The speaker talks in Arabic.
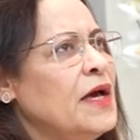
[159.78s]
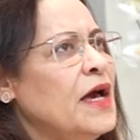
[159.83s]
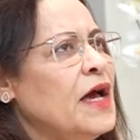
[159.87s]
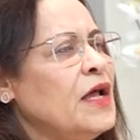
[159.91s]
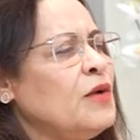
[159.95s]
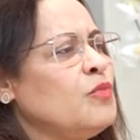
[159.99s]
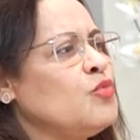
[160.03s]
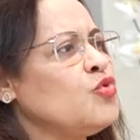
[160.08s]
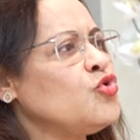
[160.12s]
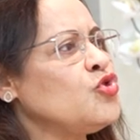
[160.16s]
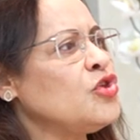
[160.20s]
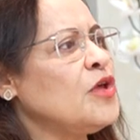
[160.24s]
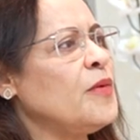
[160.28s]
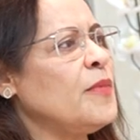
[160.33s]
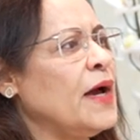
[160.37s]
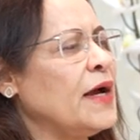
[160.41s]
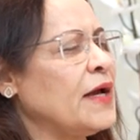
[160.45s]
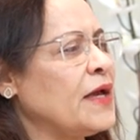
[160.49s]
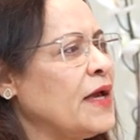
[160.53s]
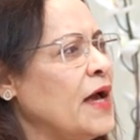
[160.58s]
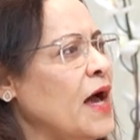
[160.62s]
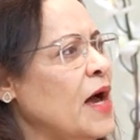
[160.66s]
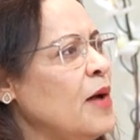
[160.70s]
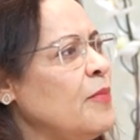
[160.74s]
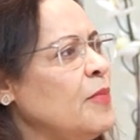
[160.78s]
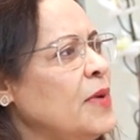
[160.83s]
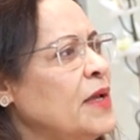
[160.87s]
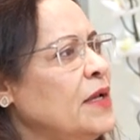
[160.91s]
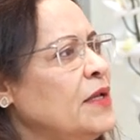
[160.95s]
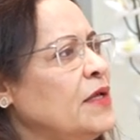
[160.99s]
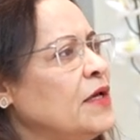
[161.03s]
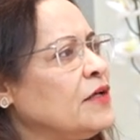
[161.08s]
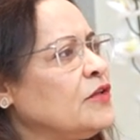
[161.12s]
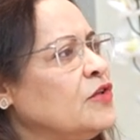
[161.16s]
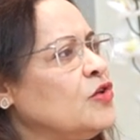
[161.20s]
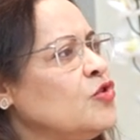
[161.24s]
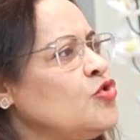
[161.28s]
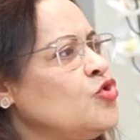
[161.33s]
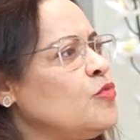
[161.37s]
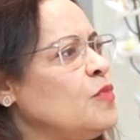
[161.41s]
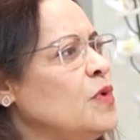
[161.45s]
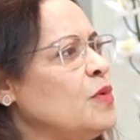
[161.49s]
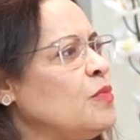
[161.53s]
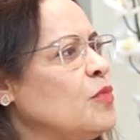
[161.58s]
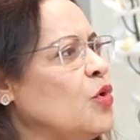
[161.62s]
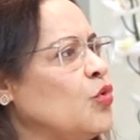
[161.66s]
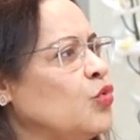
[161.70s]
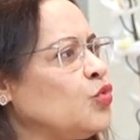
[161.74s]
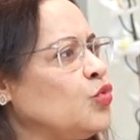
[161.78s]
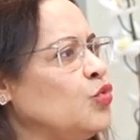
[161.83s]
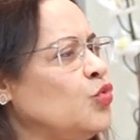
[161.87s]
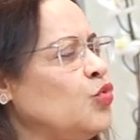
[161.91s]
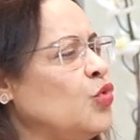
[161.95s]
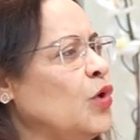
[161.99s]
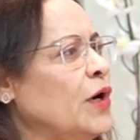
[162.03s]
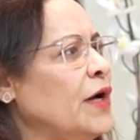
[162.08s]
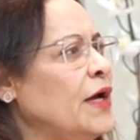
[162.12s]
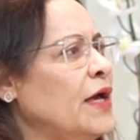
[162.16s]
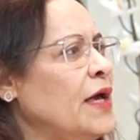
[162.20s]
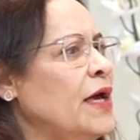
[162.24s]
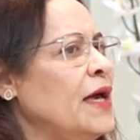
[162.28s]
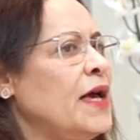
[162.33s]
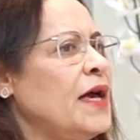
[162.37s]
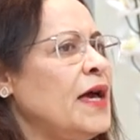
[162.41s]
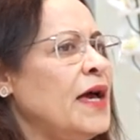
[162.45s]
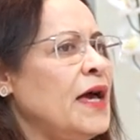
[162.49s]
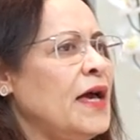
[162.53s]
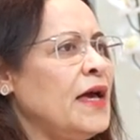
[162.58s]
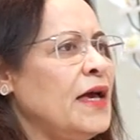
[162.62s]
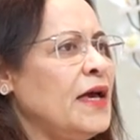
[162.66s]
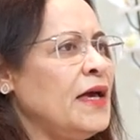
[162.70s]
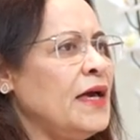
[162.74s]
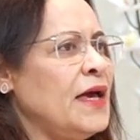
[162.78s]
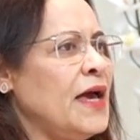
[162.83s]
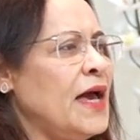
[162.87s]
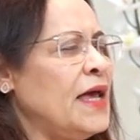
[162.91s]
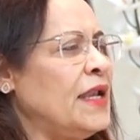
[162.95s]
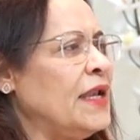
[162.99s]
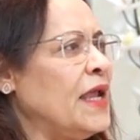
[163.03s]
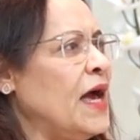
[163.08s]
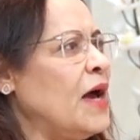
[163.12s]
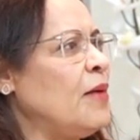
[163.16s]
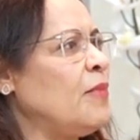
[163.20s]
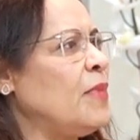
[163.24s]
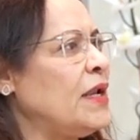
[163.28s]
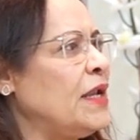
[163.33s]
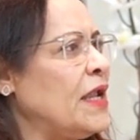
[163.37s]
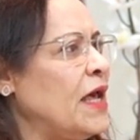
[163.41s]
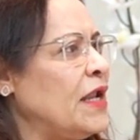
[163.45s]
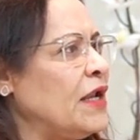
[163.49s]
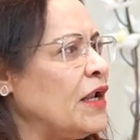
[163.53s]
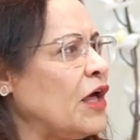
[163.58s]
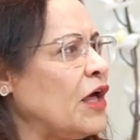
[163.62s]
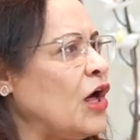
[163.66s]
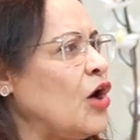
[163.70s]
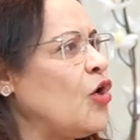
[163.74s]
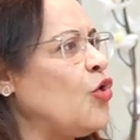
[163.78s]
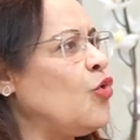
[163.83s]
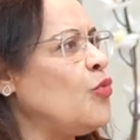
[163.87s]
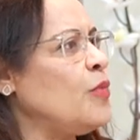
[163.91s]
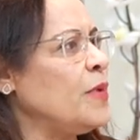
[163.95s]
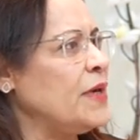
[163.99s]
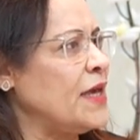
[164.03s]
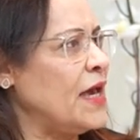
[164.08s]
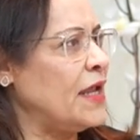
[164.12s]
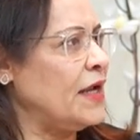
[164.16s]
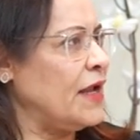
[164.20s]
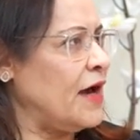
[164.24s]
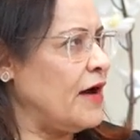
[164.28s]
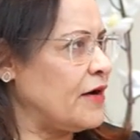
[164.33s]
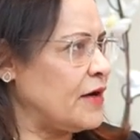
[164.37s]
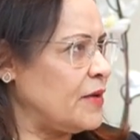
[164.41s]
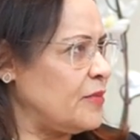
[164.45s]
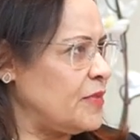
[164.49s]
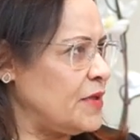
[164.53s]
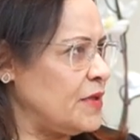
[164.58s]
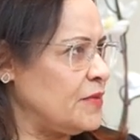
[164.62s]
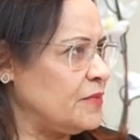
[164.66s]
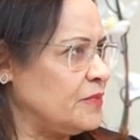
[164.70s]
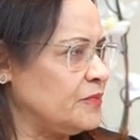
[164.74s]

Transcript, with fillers: المجتمع كامل يضج بموضوع العمل القومي العربي.